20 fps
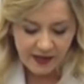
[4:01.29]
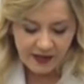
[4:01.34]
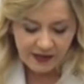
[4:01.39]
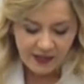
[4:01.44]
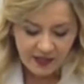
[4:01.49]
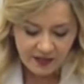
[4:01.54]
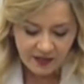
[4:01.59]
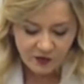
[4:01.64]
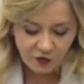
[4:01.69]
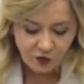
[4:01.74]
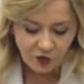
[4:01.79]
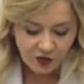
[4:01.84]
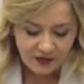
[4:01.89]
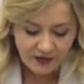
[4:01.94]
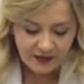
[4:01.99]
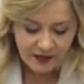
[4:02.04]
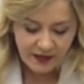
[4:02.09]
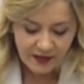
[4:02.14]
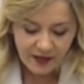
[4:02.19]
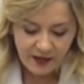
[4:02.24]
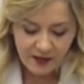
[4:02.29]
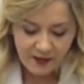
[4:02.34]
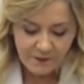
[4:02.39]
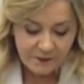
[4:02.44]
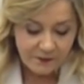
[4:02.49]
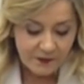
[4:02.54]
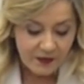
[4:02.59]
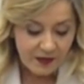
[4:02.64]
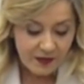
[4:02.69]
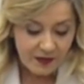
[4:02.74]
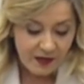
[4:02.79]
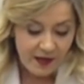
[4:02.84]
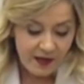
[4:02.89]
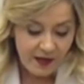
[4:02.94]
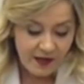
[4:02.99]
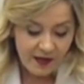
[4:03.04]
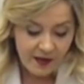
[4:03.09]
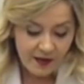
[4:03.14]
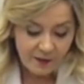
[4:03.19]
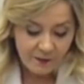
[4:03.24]
İşte diyor ki
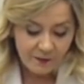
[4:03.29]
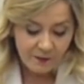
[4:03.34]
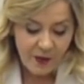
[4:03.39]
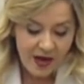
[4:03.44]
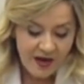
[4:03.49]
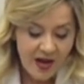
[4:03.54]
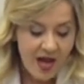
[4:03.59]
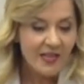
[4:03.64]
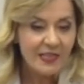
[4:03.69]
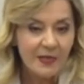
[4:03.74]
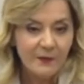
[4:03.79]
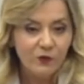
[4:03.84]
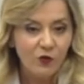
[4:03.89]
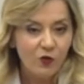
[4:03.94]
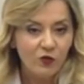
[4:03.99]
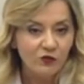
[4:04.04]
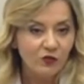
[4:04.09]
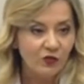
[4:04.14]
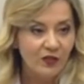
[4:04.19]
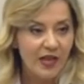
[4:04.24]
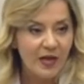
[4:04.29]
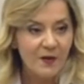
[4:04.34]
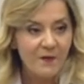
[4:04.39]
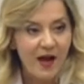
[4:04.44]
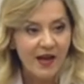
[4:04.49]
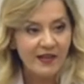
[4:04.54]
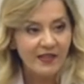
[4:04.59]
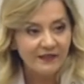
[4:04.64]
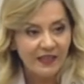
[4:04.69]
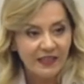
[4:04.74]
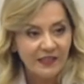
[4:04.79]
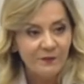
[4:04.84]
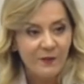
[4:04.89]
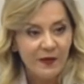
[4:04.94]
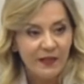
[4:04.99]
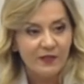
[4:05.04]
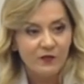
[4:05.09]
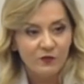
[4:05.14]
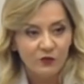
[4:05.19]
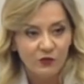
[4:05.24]
e, herhangi bir doktora emanet
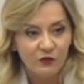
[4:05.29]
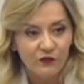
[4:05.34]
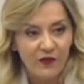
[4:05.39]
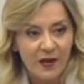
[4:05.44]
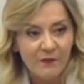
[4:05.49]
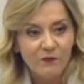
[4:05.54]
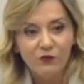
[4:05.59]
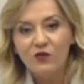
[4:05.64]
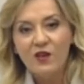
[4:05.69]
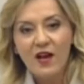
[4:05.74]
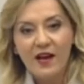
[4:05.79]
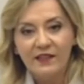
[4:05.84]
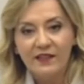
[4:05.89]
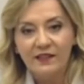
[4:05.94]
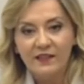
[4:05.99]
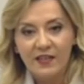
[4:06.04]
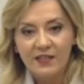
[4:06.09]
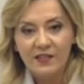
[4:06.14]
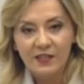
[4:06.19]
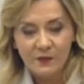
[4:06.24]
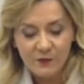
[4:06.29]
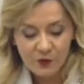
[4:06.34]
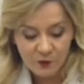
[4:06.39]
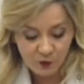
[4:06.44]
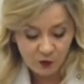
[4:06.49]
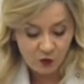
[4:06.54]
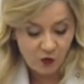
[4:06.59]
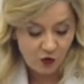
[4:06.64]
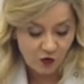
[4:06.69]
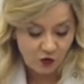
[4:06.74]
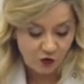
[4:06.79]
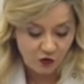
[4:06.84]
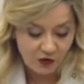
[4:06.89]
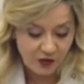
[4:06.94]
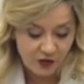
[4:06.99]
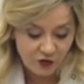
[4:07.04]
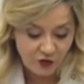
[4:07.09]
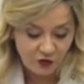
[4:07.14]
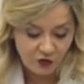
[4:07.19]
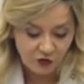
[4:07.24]
etmeyin lütfen. Bütün arkadaşlarımız bu korkuyu
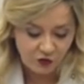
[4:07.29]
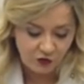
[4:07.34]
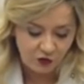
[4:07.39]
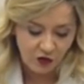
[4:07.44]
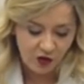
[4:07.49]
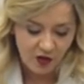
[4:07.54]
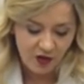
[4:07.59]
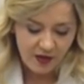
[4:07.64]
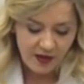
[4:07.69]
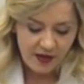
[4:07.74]
yaşıyor diyor.